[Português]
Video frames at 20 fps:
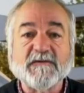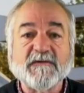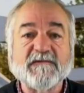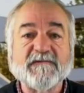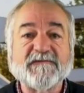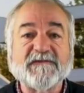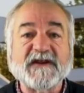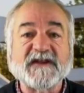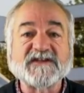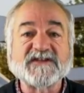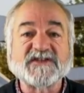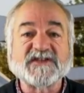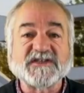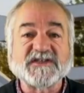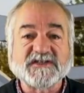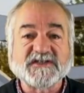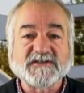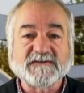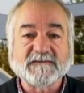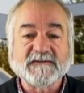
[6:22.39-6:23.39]

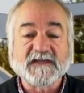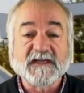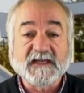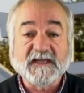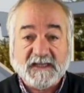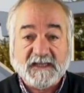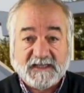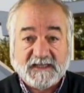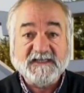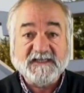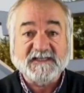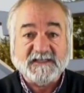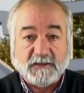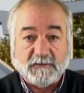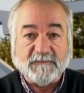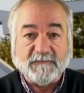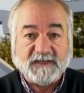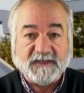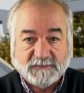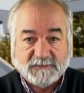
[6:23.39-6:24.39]
franjas. E são
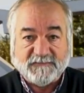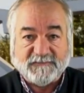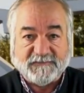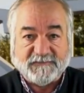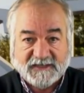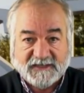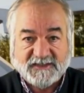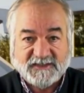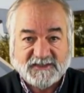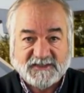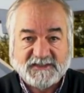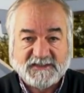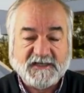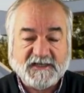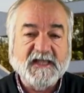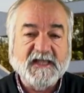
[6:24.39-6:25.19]
mesmo franjas.